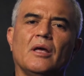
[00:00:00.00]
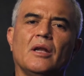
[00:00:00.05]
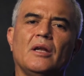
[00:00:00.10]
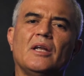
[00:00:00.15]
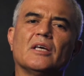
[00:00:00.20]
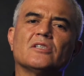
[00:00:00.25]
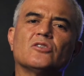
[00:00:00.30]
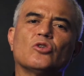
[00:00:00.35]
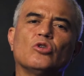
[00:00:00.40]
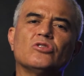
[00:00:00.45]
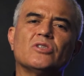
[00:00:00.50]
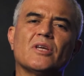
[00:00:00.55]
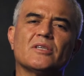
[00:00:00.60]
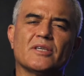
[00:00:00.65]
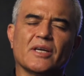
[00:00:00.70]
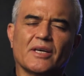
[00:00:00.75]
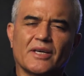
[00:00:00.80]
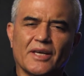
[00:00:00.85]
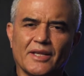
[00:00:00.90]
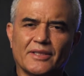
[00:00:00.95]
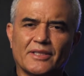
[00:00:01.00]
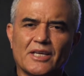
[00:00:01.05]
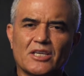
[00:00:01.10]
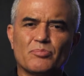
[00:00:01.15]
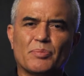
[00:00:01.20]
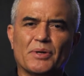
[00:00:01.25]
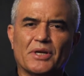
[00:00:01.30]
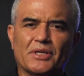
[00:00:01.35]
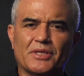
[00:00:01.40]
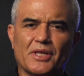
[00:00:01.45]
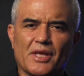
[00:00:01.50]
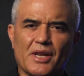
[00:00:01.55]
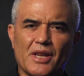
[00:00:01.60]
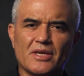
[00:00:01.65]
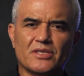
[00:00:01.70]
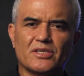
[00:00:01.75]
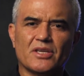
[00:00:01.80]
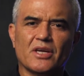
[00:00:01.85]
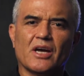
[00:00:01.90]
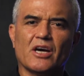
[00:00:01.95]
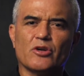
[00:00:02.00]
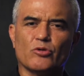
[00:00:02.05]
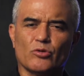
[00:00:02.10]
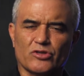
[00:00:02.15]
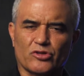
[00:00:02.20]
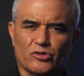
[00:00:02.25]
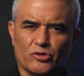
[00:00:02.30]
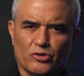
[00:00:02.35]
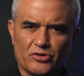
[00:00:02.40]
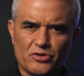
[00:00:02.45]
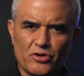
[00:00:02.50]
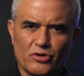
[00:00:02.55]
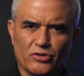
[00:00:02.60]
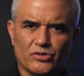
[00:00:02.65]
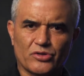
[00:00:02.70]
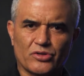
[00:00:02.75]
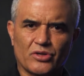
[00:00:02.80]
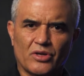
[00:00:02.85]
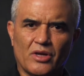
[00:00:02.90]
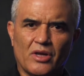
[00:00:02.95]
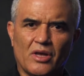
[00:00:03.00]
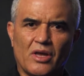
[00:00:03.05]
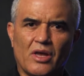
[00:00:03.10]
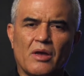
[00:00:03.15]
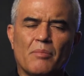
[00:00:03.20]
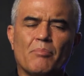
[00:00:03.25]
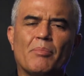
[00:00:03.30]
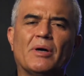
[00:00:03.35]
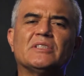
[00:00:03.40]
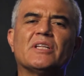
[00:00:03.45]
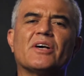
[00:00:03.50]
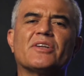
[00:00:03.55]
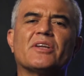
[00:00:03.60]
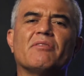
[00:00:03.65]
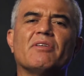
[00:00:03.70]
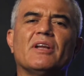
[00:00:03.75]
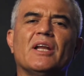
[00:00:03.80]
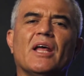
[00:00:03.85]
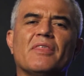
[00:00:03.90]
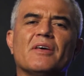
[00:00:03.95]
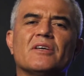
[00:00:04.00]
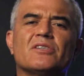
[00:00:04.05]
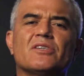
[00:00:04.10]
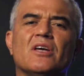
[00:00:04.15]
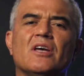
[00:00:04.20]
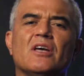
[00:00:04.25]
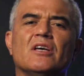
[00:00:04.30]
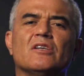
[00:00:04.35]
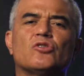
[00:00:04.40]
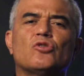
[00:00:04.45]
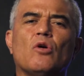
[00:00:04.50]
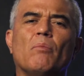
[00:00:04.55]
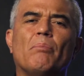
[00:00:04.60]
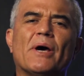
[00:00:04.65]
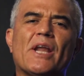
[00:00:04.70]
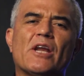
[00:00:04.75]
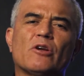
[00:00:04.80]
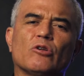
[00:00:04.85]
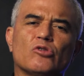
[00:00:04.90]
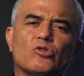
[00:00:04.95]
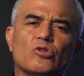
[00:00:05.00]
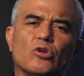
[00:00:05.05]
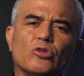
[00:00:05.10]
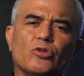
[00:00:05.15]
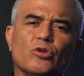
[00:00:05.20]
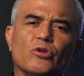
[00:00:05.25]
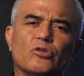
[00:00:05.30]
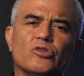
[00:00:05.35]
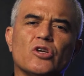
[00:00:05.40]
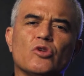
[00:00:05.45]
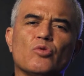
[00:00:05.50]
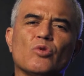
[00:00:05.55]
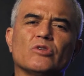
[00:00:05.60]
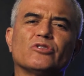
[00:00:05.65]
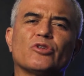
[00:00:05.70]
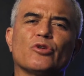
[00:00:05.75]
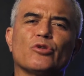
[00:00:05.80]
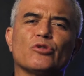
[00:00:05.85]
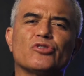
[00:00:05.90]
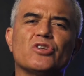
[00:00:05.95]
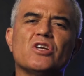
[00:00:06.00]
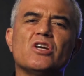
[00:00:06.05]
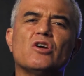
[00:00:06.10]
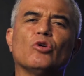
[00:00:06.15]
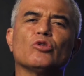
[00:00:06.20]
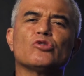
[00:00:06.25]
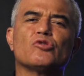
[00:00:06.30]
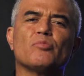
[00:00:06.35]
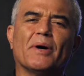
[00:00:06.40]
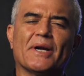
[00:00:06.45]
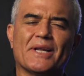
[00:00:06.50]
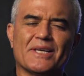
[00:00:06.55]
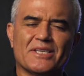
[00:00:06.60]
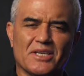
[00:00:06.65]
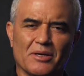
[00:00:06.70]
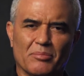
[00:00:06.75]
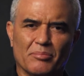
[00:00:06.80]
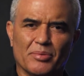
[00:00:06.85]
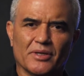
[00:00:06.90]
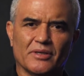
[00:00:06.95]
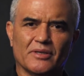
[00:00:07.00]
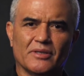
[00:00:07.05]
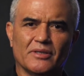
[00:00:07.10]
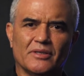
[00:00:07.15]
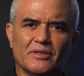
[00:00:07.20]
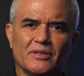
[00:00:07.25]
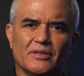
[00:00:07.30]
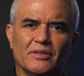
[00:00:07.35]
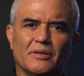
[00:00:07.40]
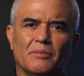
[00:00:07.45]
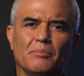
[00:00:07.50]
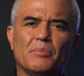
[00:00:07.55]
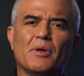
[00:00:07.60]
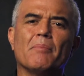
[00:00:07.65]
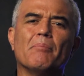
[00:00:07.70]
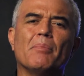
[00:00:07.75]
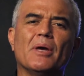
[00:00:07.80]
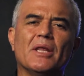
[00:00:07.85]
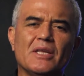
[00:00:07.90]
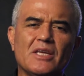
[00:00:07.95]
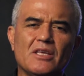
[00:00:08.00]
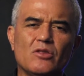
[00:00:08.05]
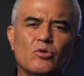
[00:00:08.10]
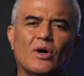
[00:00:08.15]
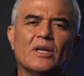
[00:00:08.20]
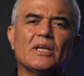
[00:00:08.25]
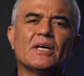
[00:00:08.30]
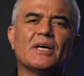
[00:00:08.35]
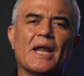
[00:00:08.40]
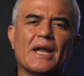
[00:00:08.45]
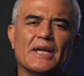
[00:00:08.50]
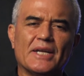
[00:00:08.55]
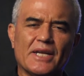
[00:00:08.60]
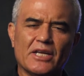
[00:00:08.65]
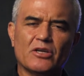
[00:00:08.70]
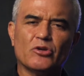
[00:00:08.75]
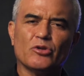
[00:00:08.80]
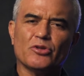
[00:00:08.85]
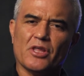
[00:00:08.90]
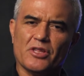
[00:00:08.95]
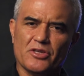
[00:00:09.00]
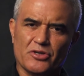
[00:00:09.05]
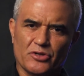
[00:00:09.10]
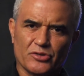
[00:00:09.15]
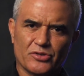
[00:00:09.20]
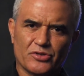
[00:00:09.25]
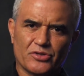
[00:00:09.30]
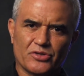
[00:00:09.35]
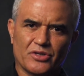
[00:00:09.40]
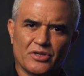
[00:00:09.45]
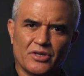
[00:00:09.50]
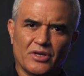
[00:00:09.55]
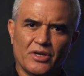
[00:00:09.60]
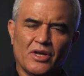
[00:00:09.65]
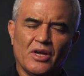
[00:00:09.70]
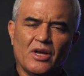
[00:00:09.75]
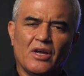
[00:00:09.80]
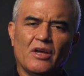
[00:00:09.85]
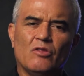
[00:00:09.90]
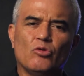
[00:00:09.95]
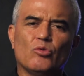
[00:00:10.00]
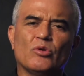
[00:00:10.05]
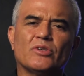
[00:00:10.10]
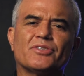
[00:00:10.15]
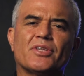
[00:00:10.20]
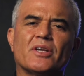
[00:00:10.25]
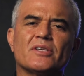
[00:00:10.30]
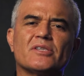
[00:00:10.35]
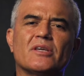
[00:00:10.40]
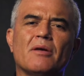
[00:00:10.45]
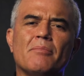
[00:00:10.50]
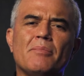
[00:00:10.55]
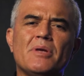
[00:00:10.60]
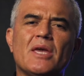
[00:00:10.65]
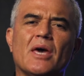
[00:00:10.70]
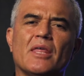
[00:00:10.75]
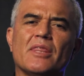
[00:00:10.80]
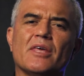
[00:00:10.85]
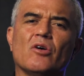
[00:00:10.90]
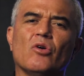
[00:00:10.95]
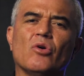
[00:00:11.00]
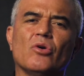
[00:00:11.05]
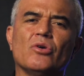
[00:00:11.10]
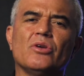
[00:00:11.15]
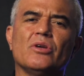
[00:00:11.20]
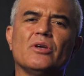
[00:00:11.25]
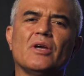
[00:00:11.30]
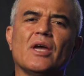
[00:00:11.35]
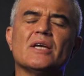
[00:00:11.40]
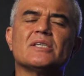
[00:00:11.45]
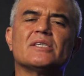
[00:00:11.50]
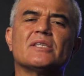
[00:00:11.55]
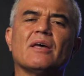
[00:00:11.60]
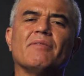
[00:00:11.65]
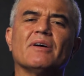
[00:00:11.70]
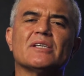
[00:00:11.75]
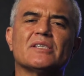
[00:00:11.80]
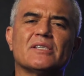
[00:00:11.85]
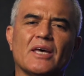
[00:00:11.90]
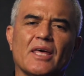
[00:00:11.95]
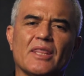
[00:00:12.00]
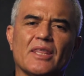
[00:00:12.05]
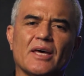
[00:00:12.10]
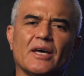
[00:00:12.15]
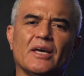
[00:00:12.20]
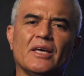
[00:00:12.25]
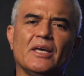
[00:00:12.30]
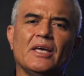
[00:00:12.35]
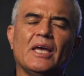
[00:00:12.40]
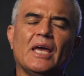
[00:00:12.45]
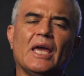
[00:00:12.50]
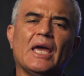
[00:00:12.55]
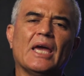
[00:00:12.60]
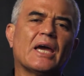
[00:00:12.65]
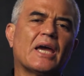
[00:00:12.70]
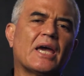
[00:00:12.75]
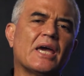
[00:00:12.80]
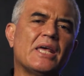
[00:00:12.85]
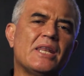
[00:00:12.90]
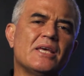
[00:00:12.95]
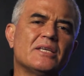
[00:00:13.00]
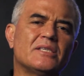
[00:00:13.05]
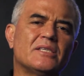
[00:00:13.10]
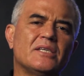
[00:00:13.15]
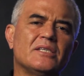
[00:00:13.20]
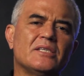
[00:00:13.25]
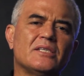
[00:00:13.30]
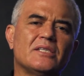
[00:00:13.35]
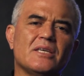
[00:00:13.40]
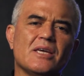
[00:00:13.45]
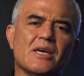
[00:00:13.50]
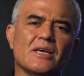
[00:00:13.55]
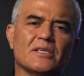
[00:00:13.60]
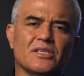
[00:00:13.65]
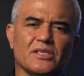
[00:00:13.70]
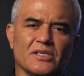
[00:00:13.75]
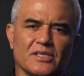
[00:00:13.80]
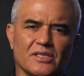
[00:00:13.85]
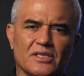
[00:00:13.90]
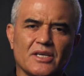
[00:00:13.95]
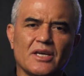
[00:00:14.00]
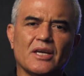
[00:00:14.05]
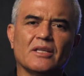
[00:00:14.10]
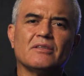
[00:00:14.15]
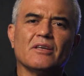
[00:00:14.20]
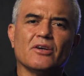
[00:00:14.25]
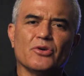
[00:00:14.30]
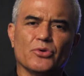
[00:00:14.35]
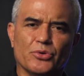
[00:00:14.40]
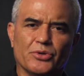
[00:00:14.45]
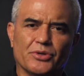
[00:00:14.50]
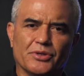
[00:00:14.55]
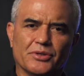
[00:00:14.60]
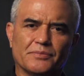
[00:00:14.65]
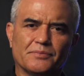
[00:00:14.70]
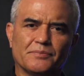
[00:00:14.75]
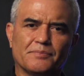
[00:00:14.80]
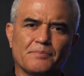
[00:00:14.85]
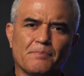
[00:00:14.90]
Las cosas secretas pertenecen a nuestro Dios, mas las reveladas son para nosotros y nuestros hijos para siempre. Bienvenido al granero de Dios. Nuestra semilla de hoy está basada en Génesis 17.1.